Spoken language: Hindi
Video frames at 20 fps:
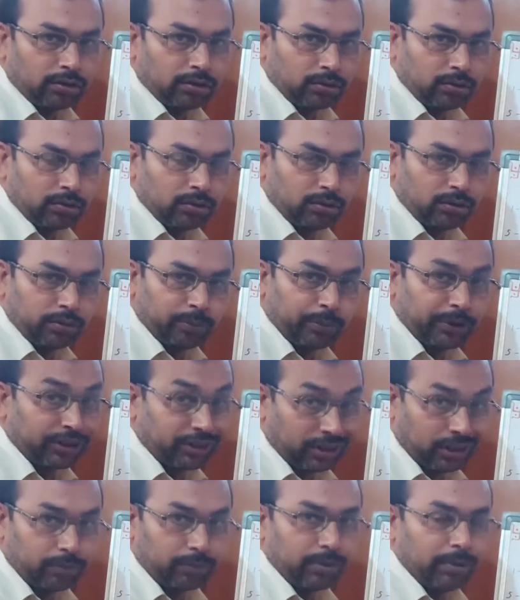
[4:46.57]
तो
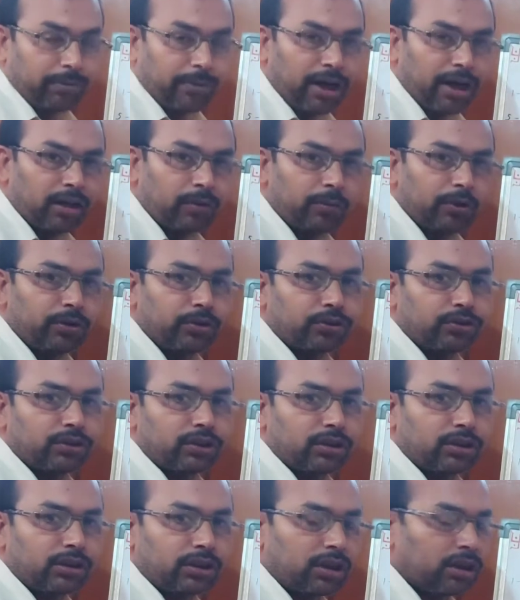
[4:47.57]
पत्नी बीमार भी हो
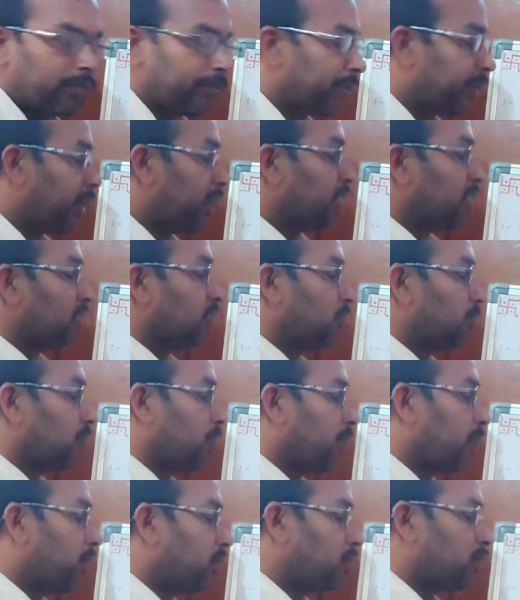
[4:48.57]
सकती हैं पहले से
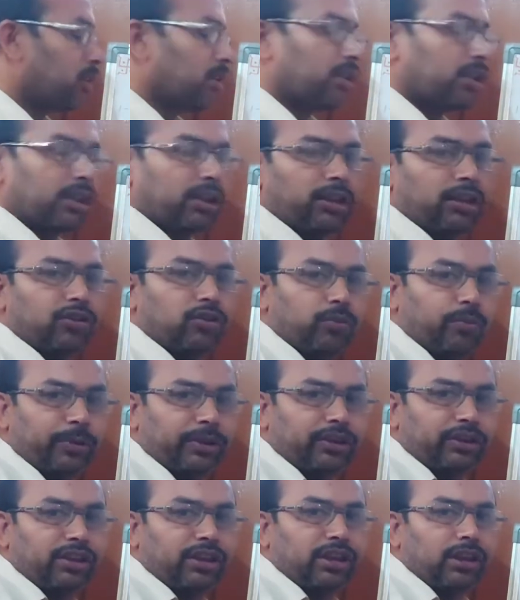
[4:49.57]
बीमार चल रही हैं तो
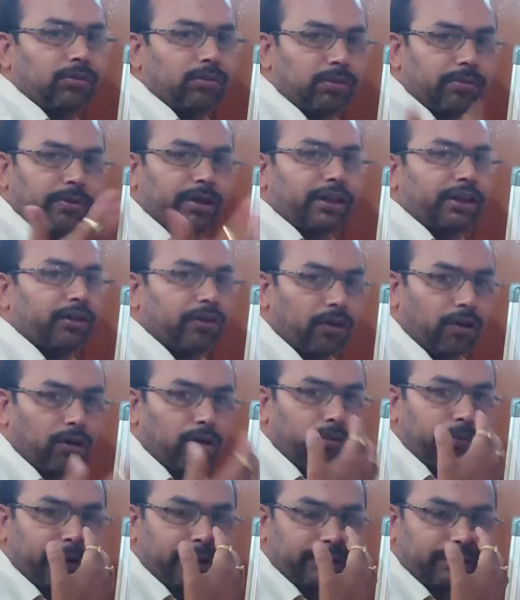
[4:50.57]
पत्नी की बीमारी
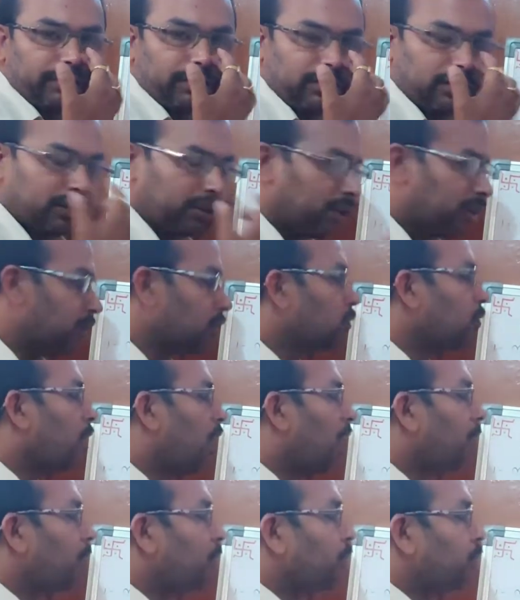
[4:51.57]
और बढ़ सकती है तो
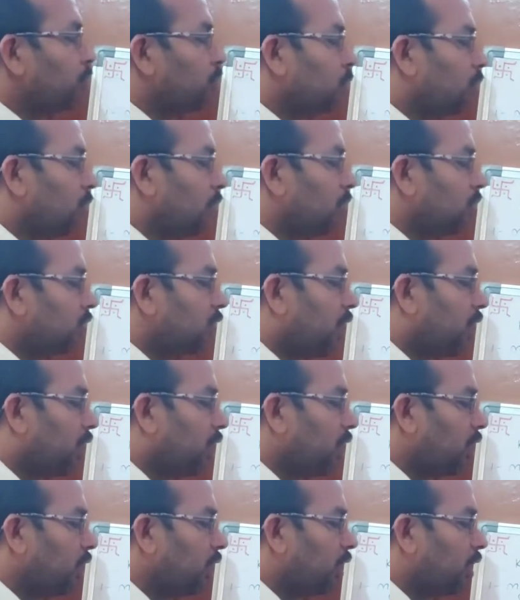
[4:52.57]
आपको तो खतरा
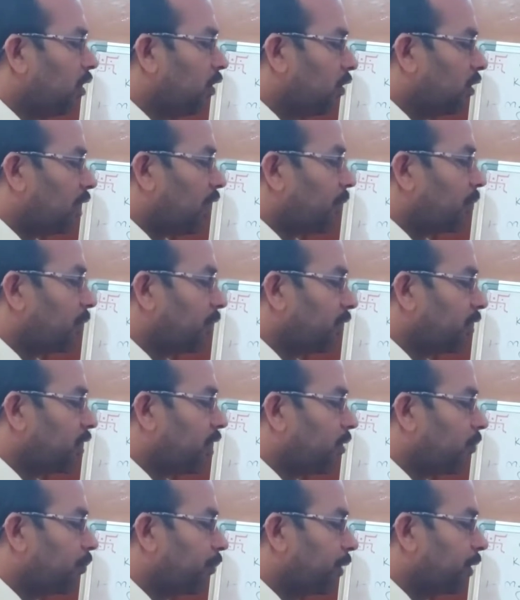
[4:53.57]
है ही है और आपके
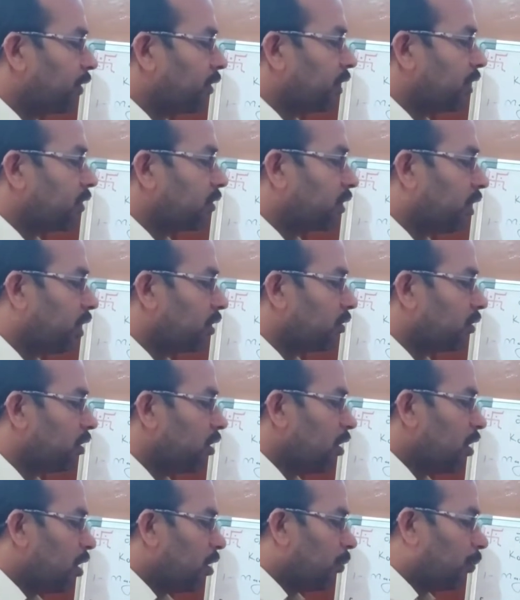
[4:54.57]
दाम्पत्य अर्थात
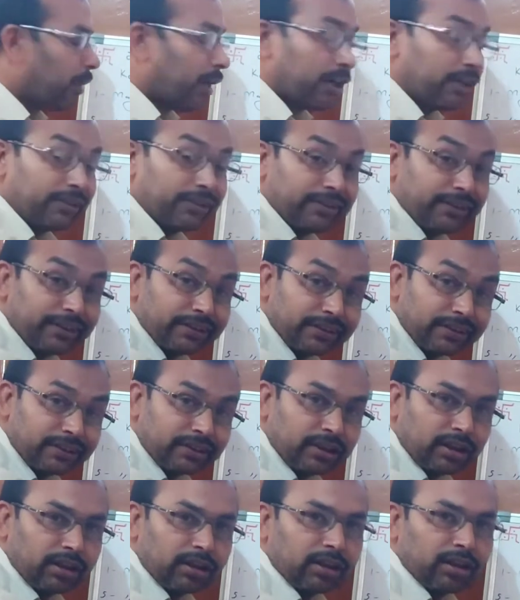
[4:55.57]
पार्टनर से
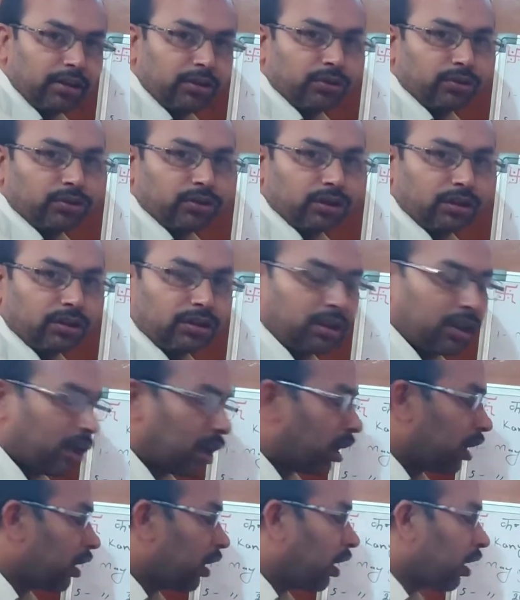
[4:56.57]
झगड़े हो सकते
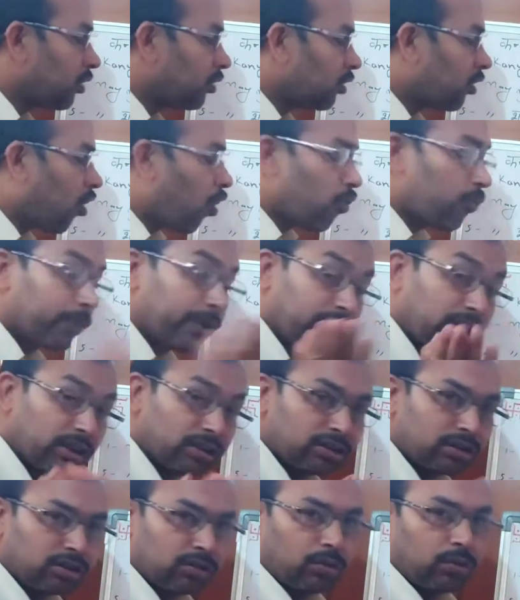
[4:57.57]
हैं यात्राओं में
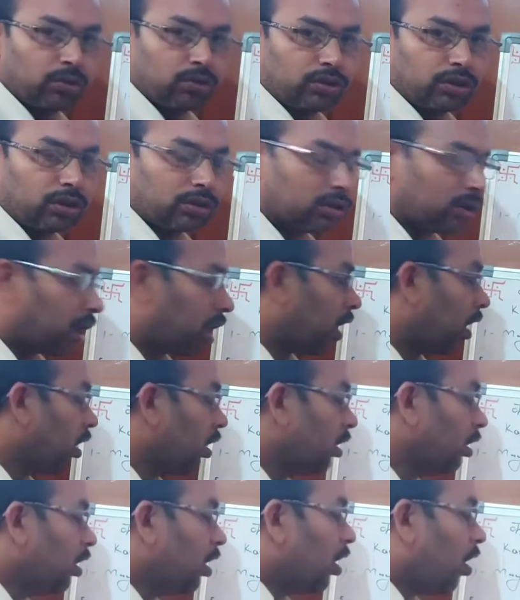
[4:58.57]
कष्ट हो सकता
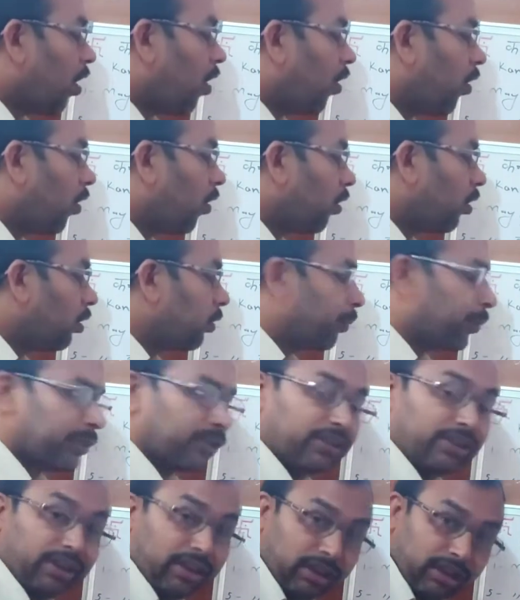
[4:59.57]
है और
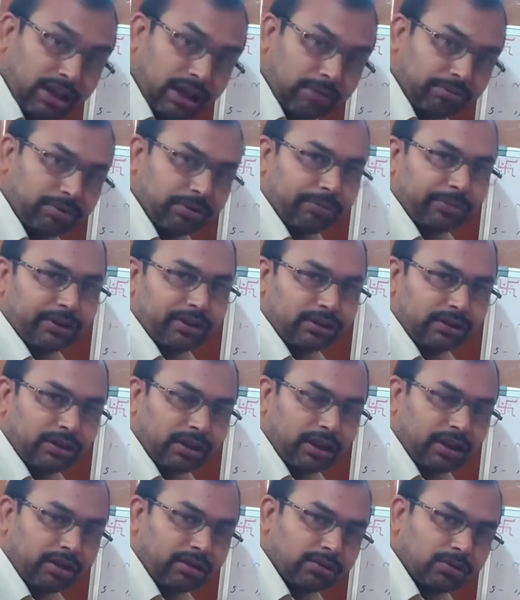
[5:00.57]
पत्नी काफ़ी वृद्ध
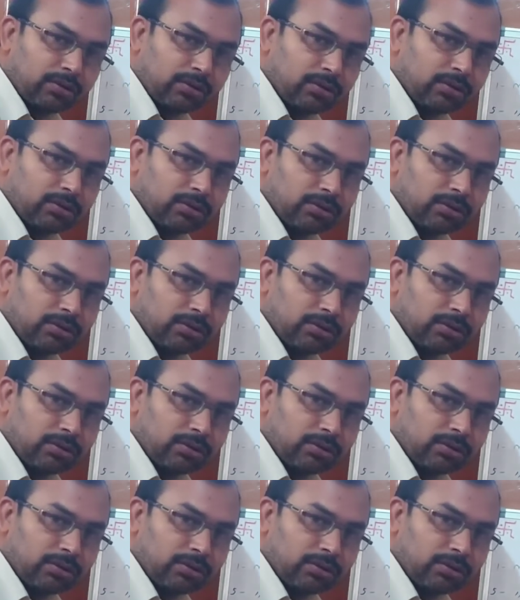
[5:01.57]
हैं तो